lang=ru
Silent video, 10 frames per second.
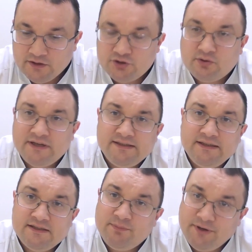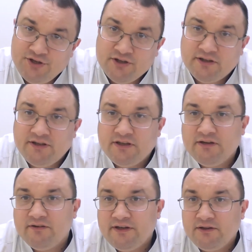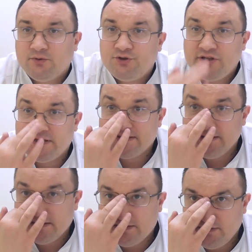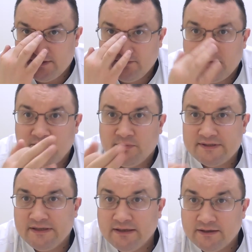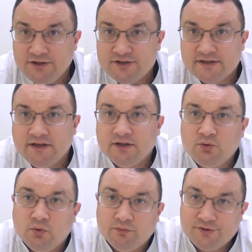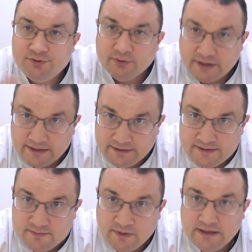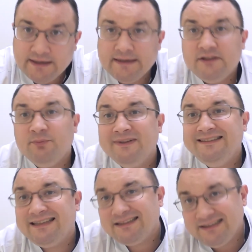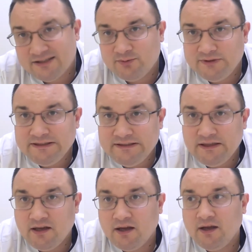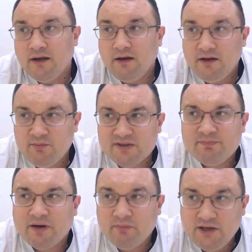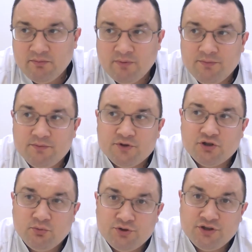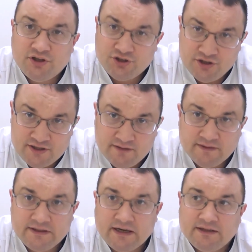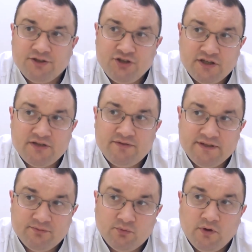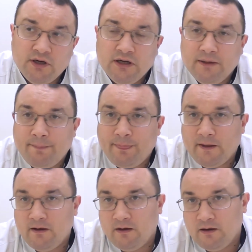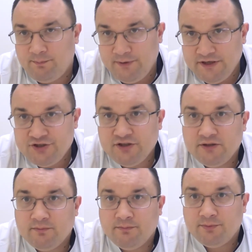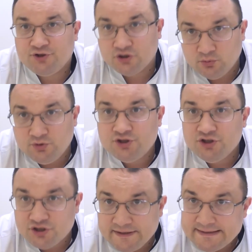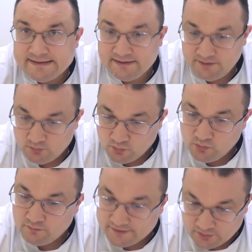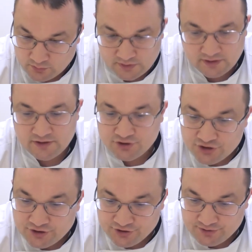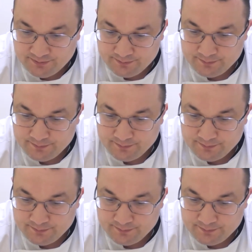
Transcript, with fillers: Что касается причин, как я говорил, то часто это связывают либо с аллергической готовностью организма, типа диатеза у детей, либо с проблемами желудочно-кишечного тракта, чаще всего а, печени, поджелудочной железы у взрослых женщин.